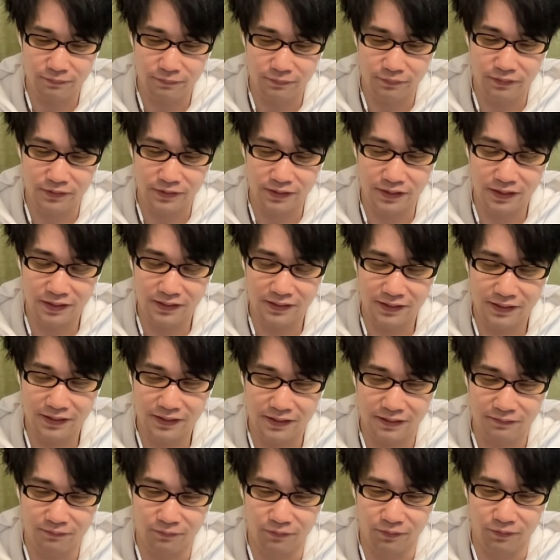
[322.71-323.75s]
もう、な、なん
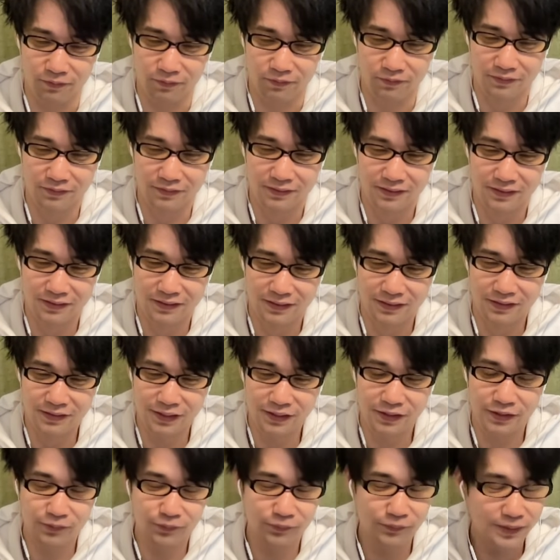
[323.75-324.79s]
かもう、なん
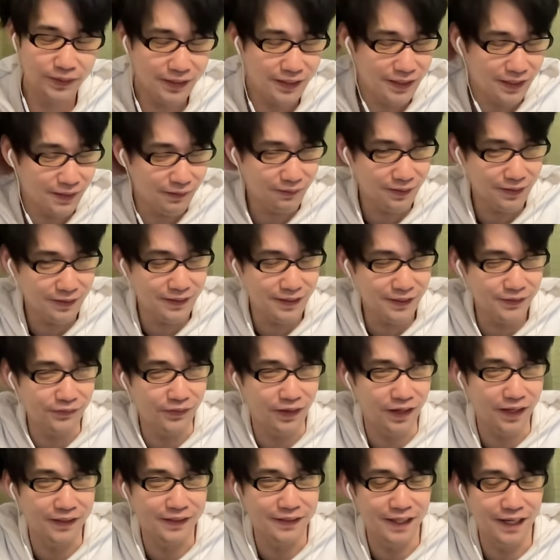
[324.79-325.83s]
でこんな嫌われてんの
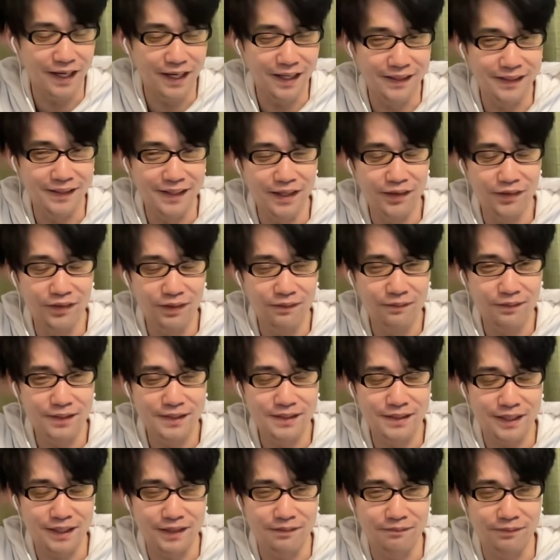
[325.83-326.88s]

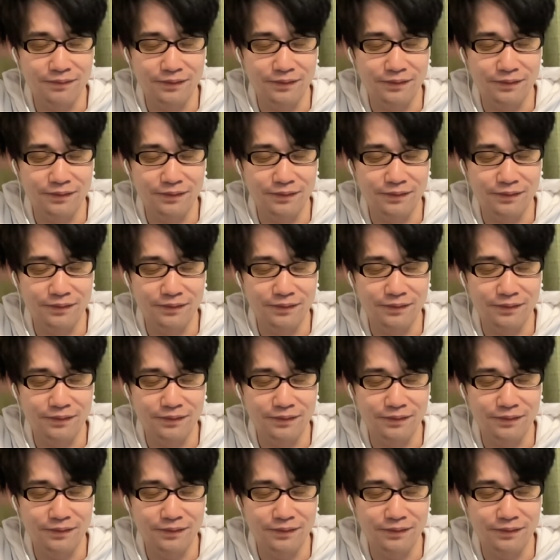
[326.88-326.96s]
ハンターハンターコラボガチャから僕。